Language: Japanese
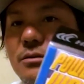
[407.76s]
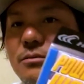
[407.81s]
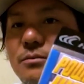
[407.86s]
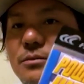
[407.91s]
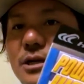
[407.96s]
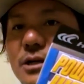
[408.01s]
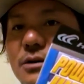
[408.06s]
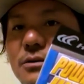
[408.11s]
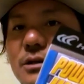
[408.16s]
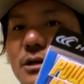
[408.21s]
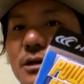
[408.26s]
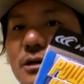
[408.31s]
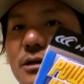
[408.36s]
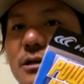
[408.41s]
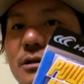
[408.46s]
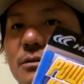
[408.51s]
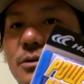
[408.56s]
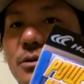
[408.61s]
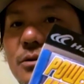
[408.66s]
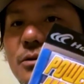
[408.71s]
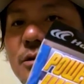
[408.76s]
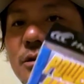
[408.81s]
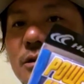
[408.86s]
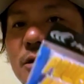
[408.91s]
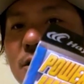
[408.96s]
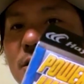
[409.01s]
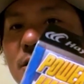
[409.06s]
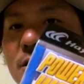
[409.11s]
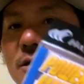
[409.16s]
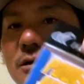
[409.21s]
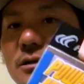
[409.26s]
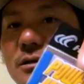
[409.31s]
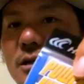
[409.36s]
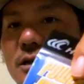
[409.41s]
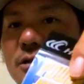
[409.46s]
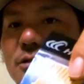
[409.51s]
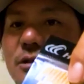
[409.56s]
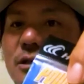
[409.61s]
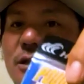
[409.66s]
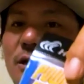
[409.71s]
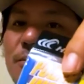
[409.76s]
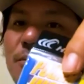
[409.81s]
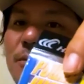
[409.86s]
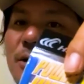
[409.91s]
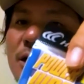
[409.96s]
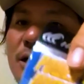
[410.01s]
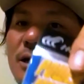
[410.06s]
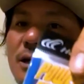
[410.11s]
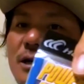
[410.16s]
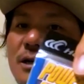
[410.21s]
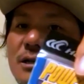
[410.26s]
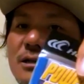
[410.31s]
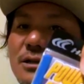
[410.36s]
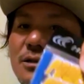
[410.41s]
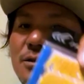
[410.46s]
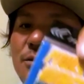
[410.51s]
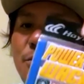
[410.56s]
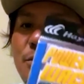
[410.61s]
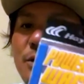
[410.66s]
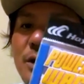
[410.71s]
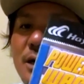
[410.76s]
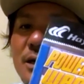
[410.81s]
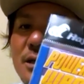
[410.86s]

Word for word: の琵琶湖なんかでもなんていうかな曲げられたり折ら